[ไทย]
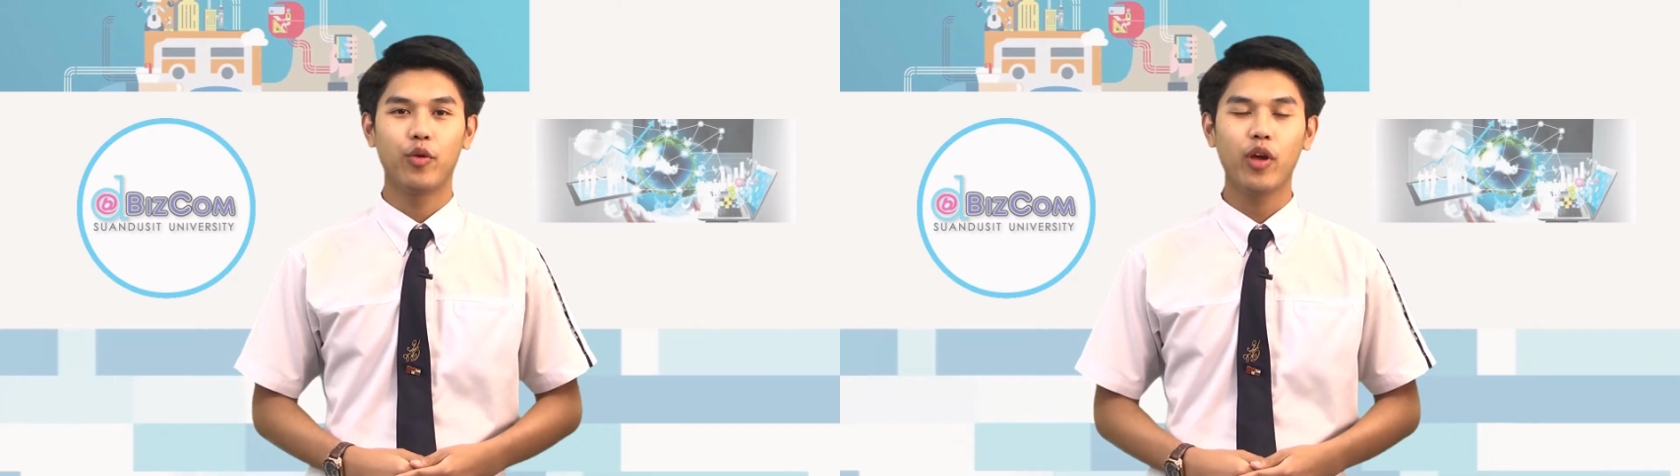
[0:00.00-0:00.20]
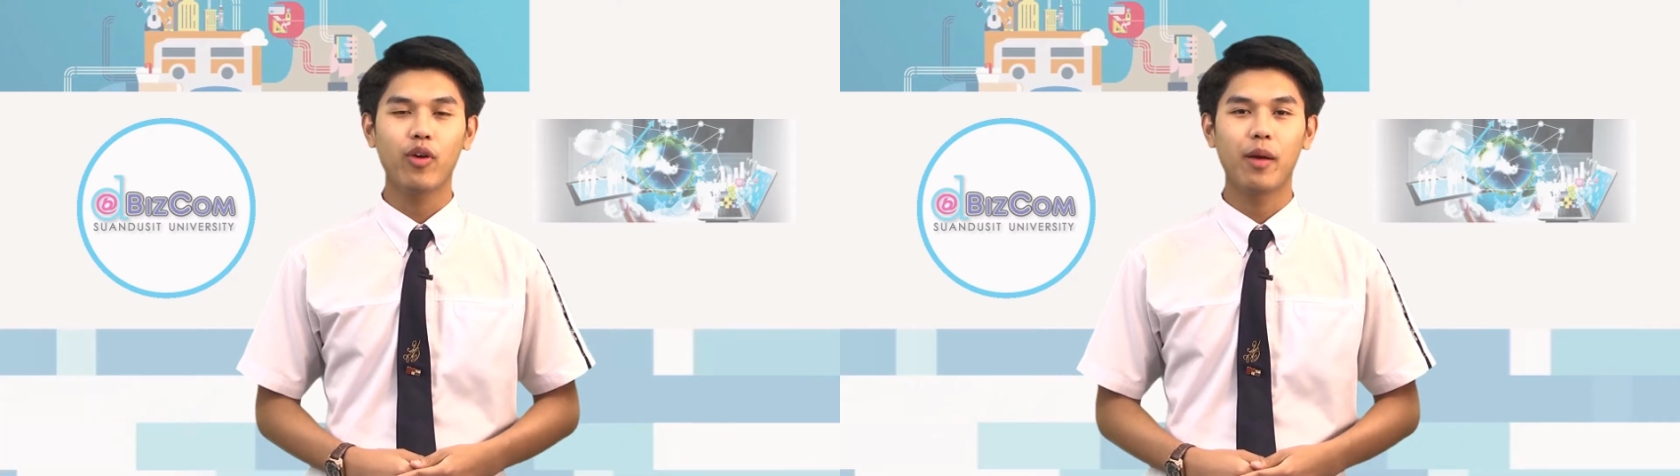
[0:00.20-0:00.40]

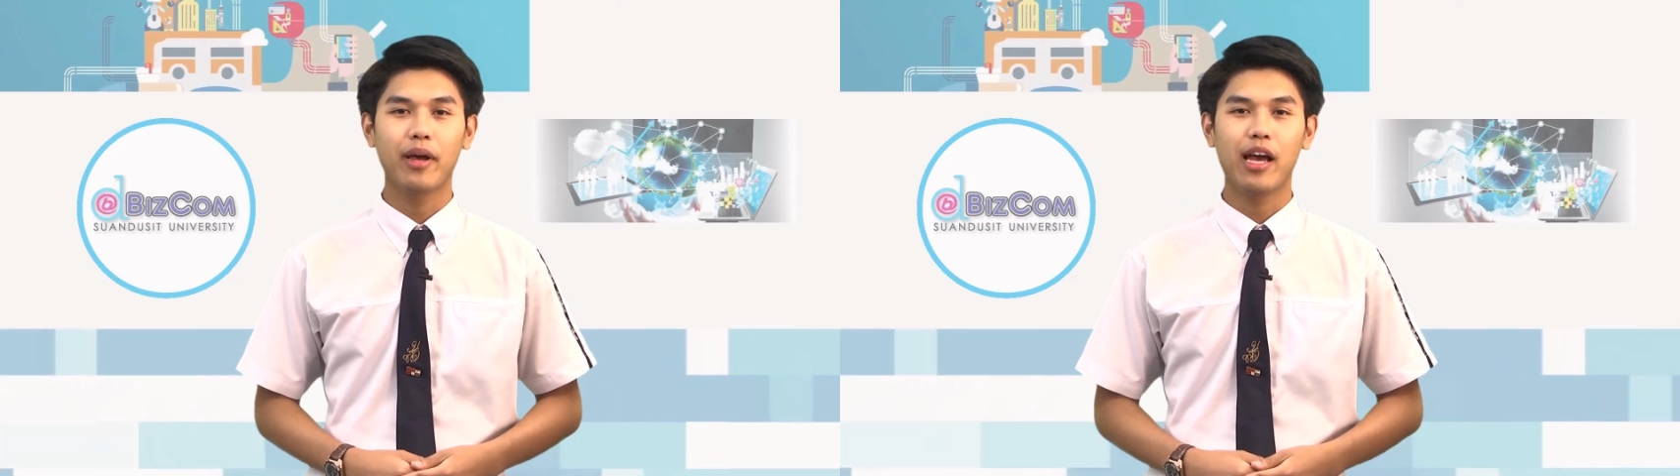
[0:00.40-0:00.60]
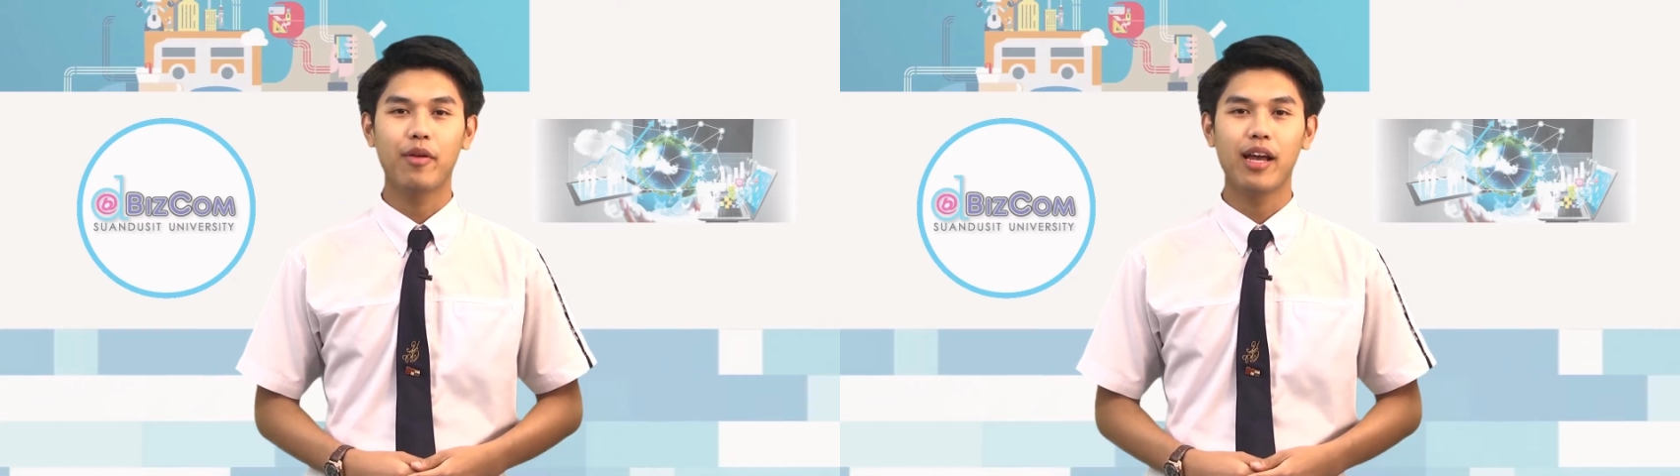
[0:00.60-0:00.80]
ด้วยความ
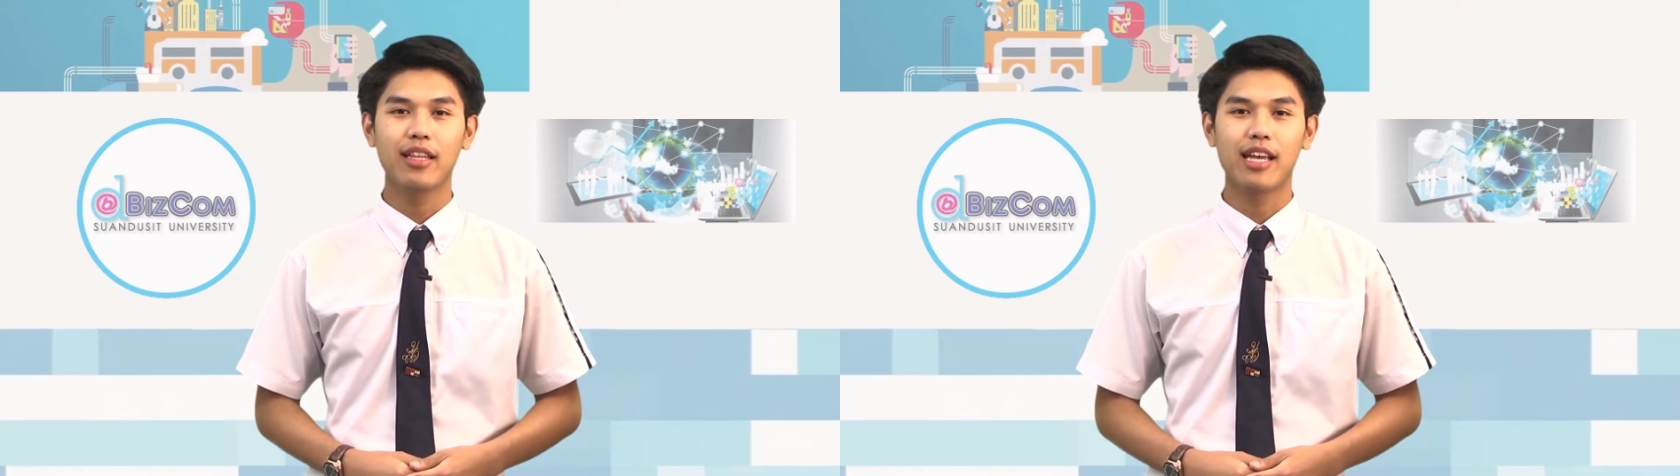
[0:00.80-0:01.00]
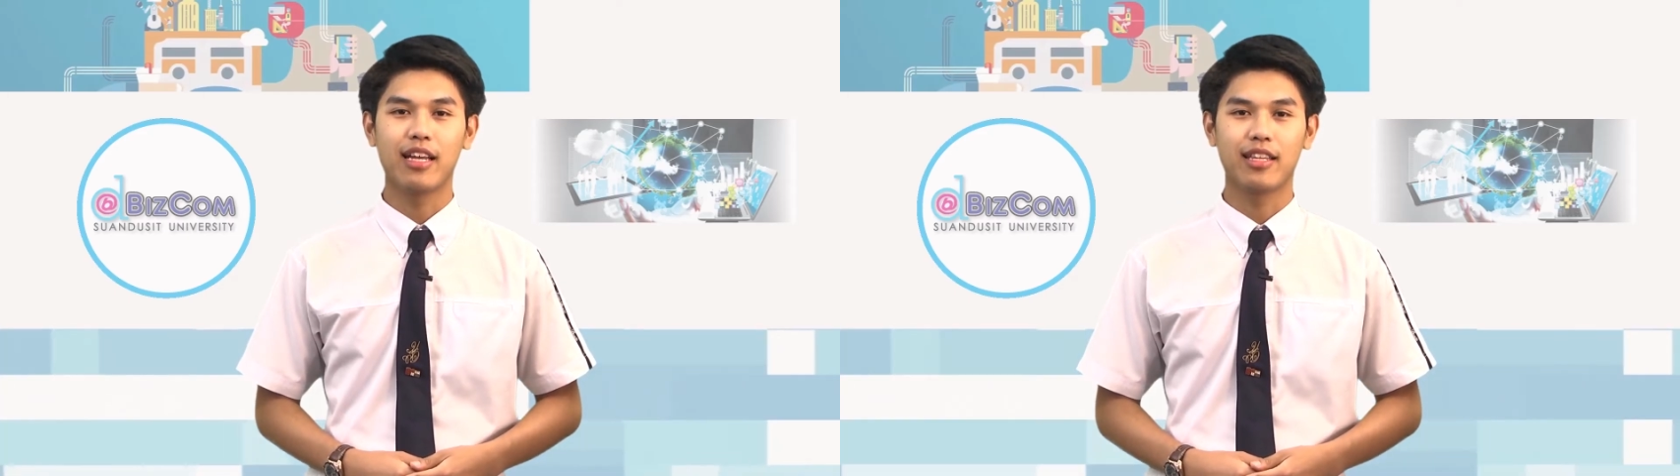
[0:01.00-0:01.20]
ก้าวหน้า
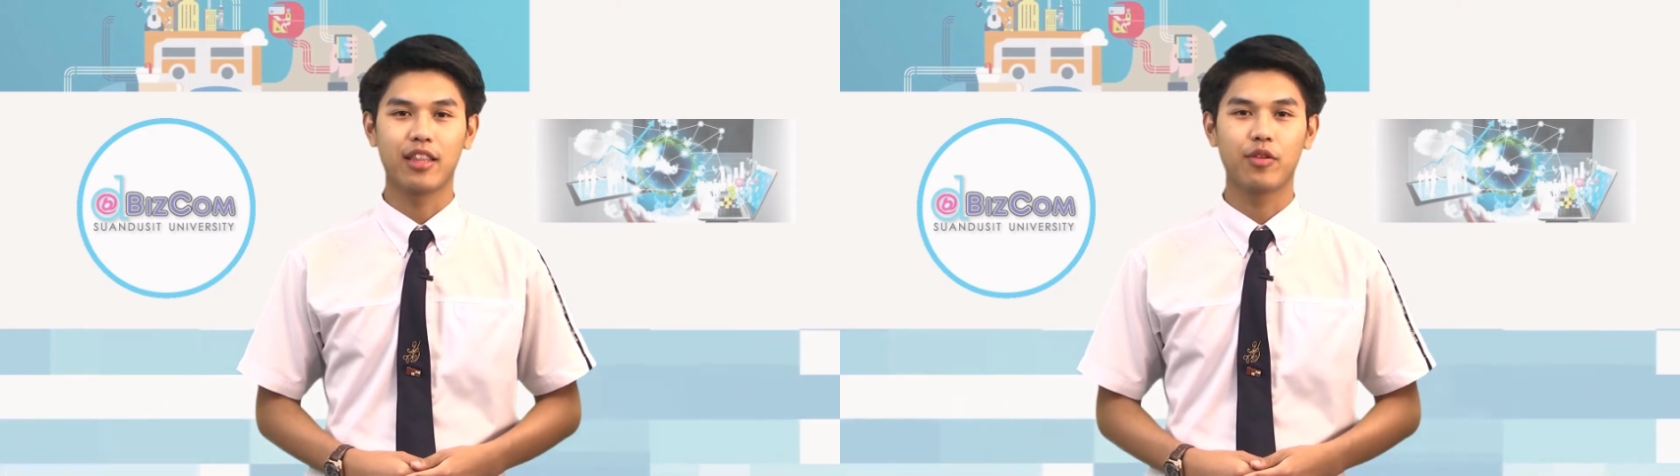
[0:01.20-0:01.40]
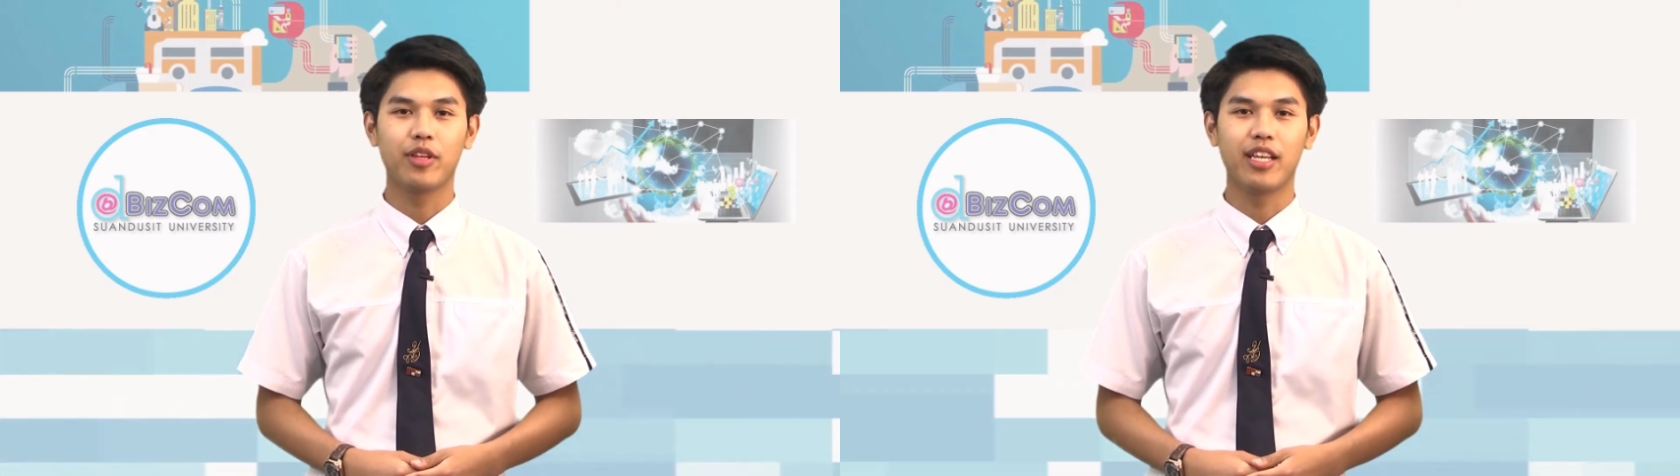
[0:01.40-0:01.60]
ทางเทคโนโล